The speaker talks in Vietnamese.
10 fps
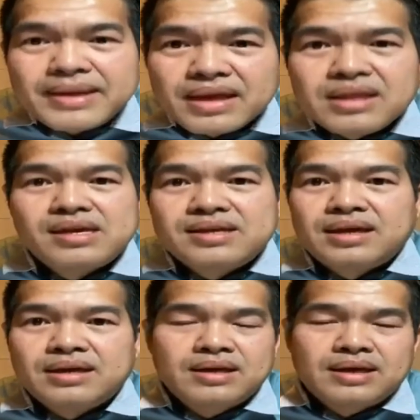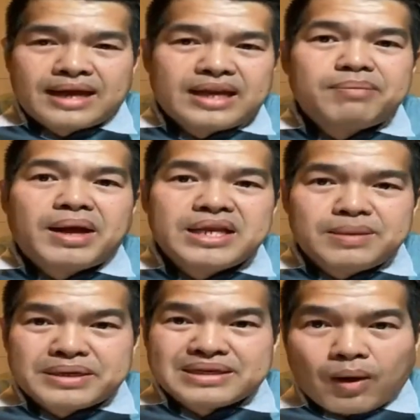ban gì thế chứ hai đây ban dương
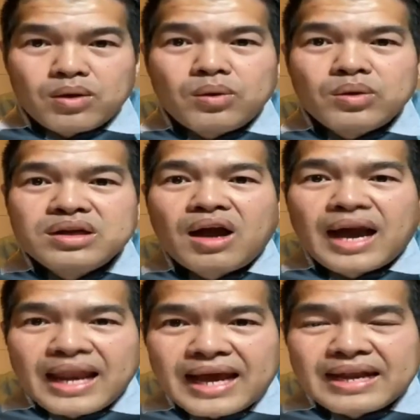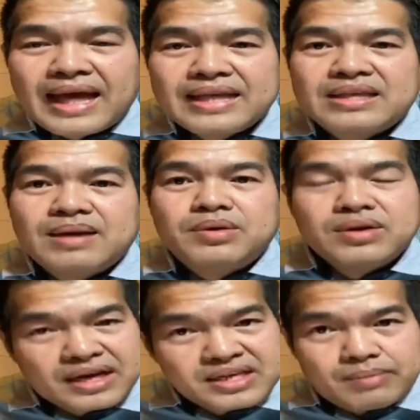bật tỏi luôn như ở lại lại ra tìm được
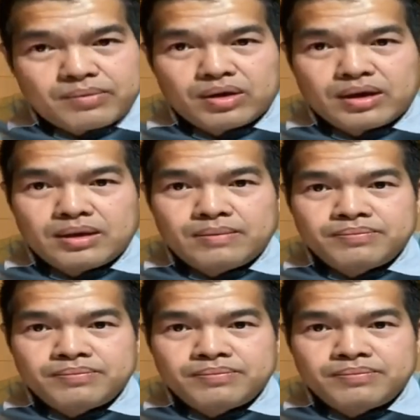chơi bầm nó cái